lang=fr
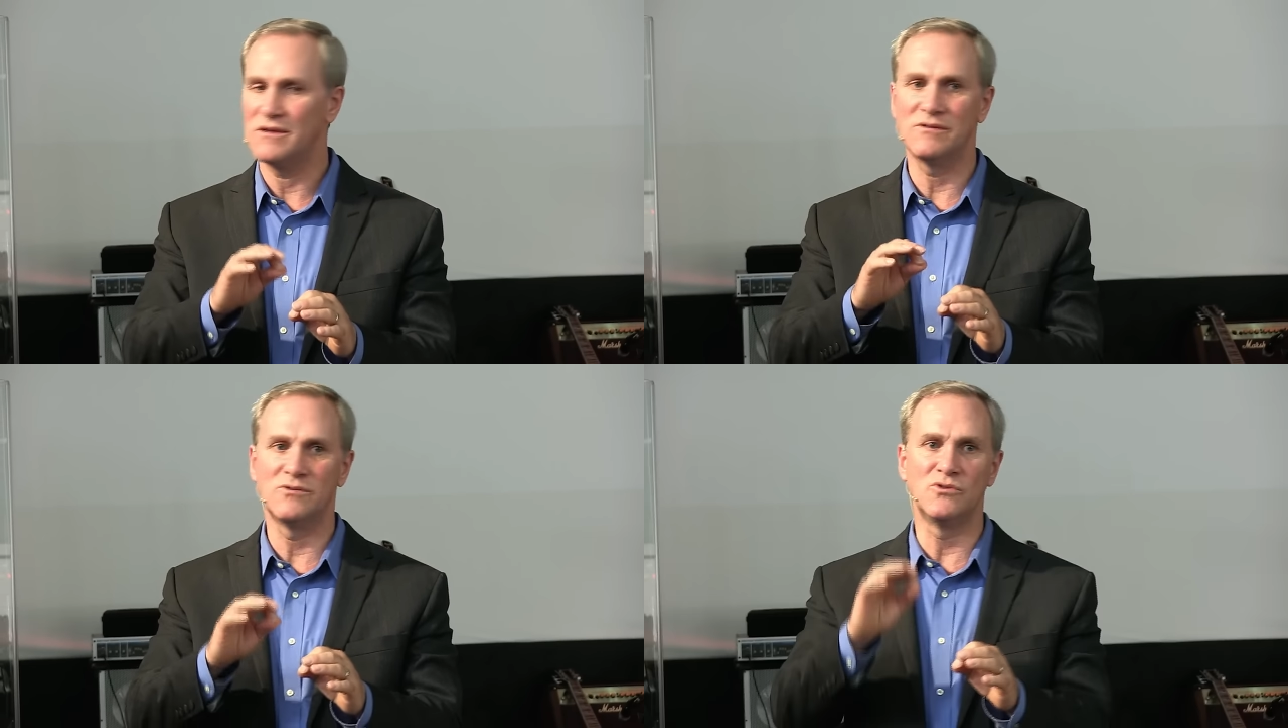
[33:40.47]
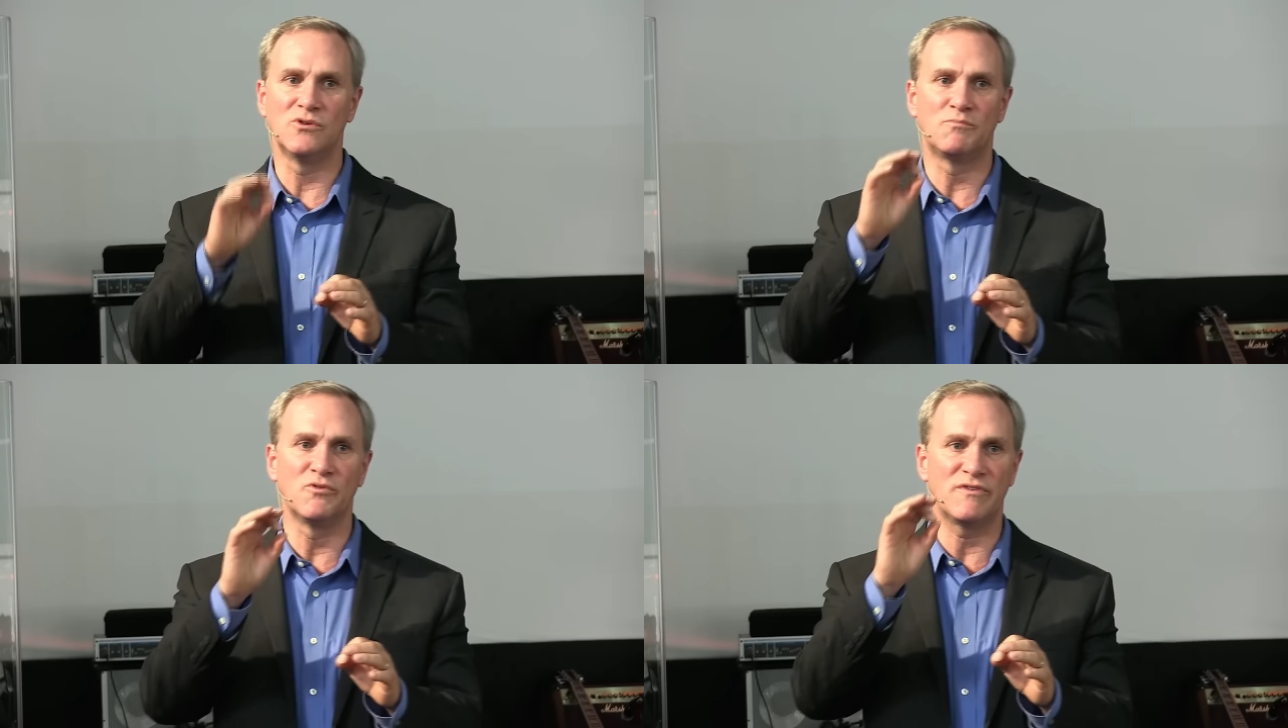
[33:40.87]
ne
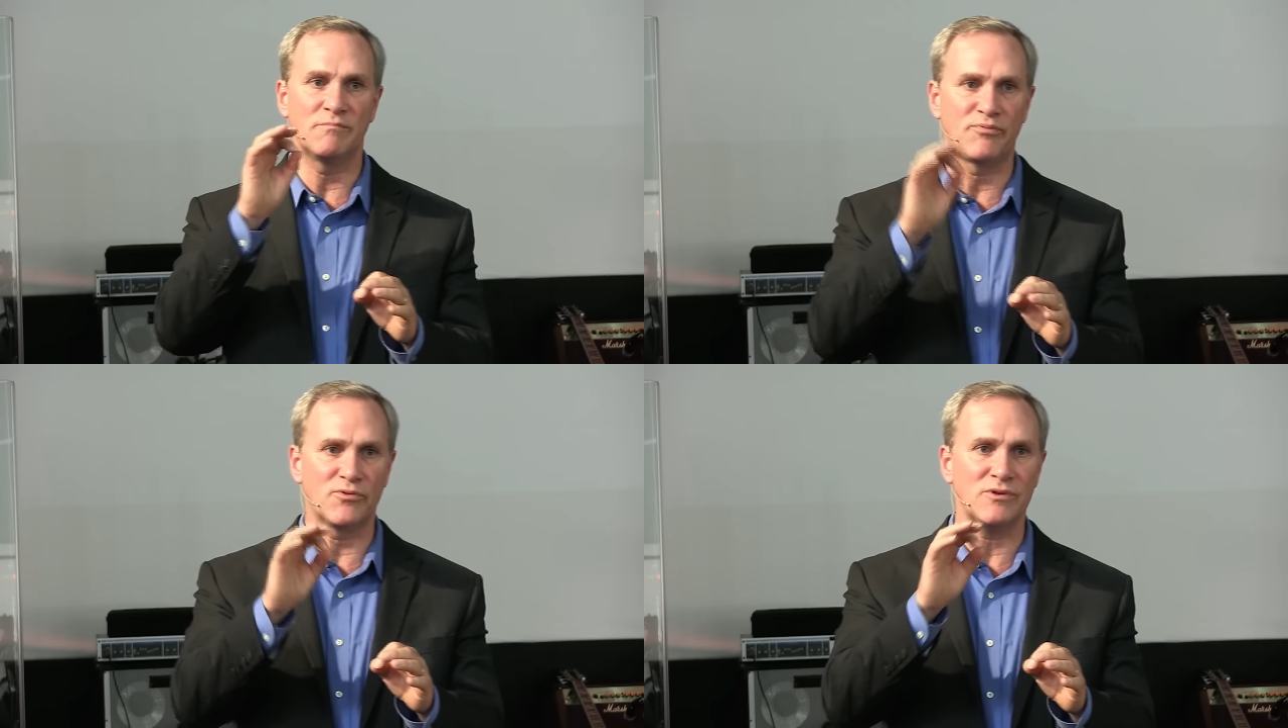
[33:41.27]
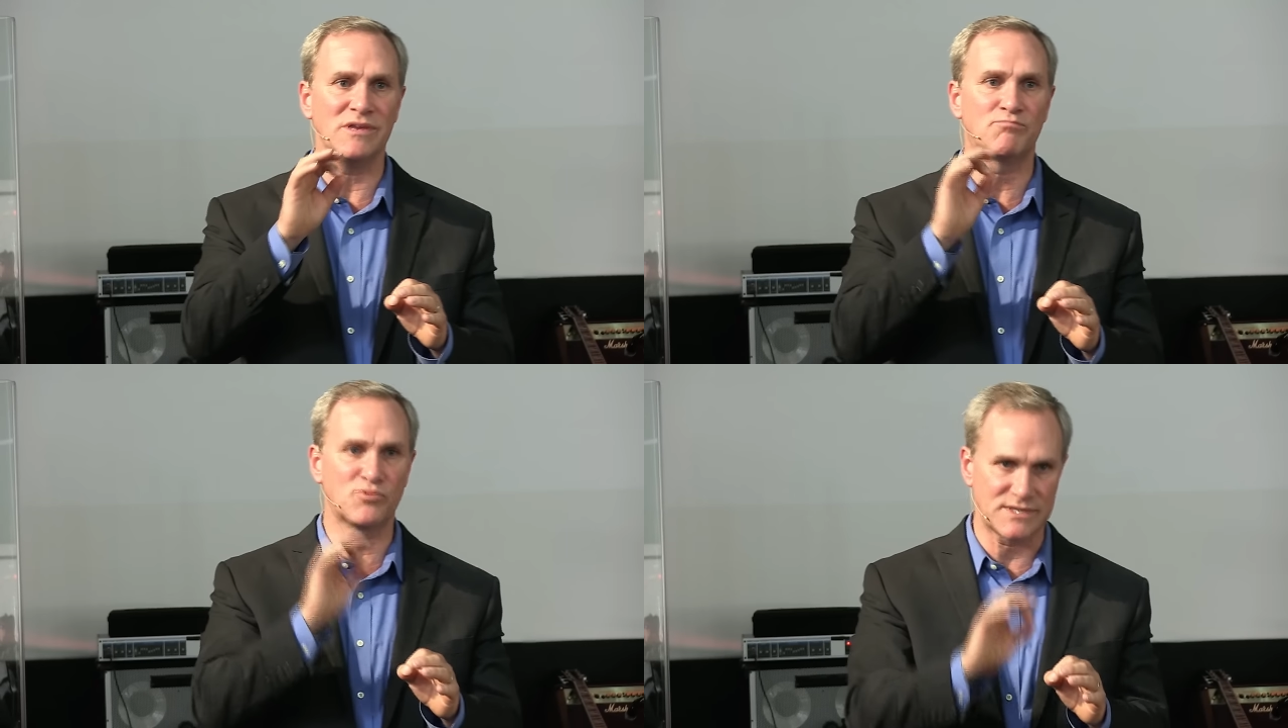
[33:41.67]
pouvait plus y
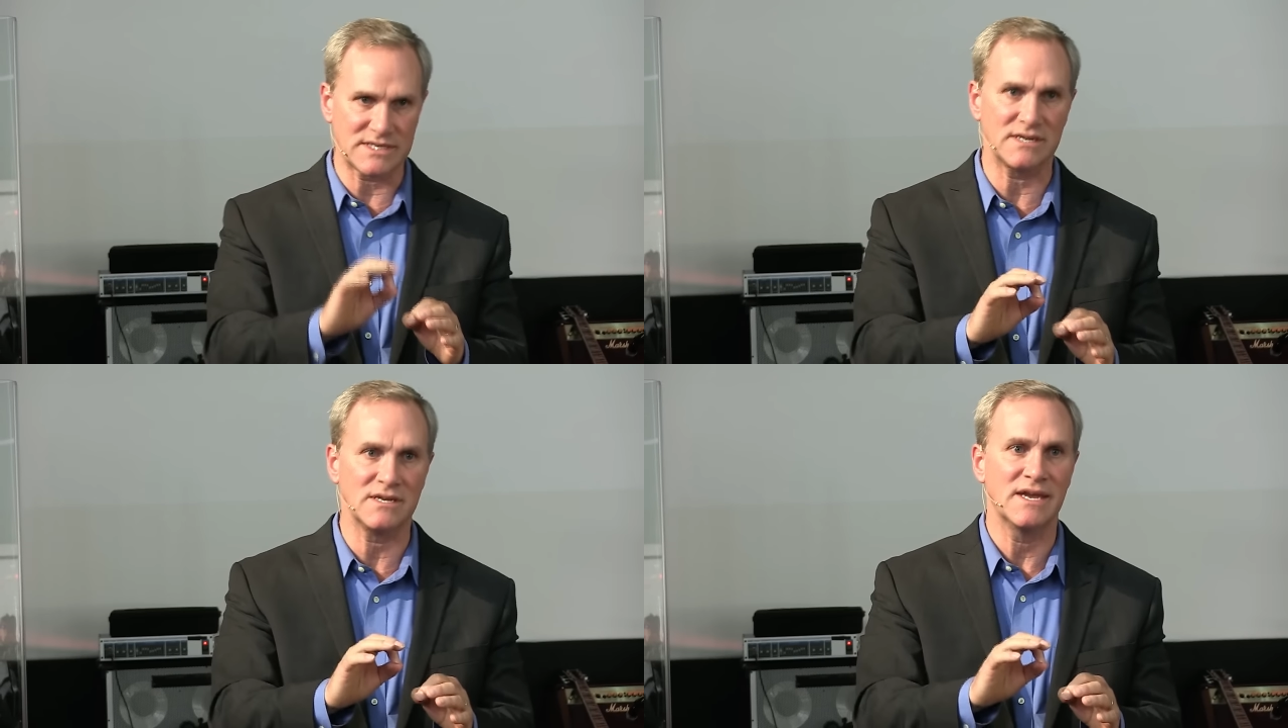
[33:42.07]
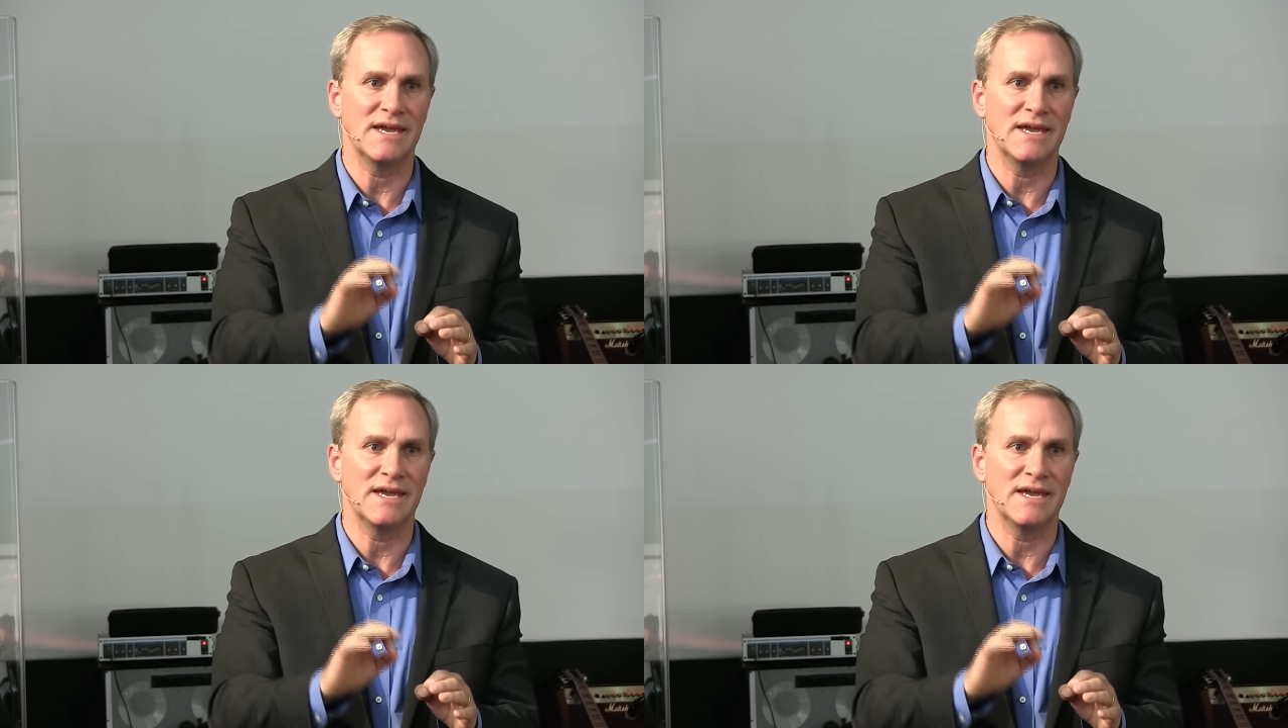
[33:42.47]
pousser